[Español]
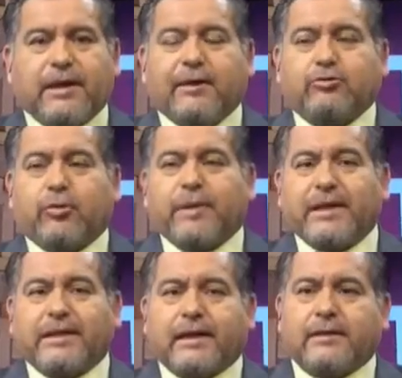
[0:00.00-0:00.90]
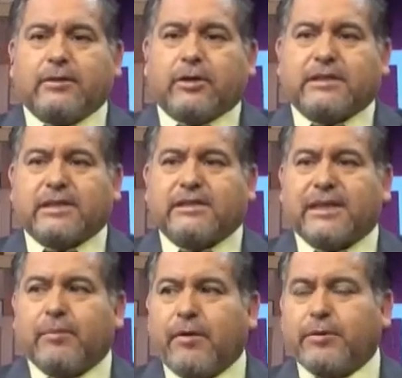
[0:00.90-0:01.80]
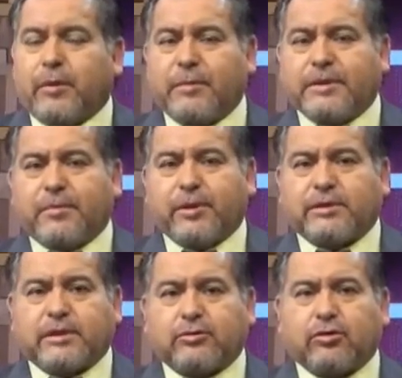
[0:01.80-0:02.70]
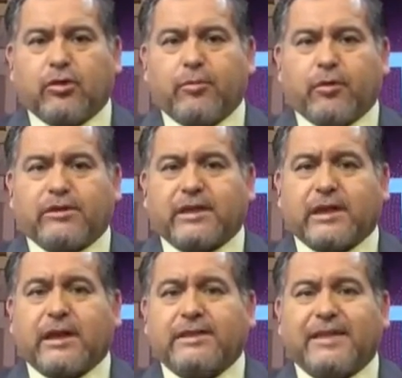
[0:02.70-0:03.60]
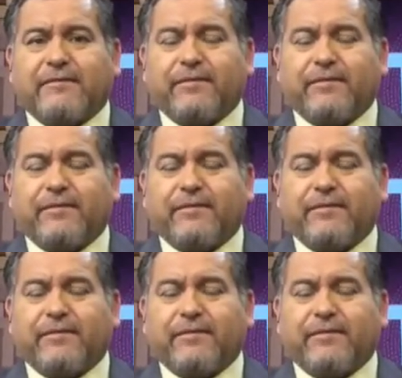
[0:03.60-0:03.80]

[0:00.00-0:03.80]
Eh, la autopista, los que transitamos habitualmente por ese sector o por Costanera,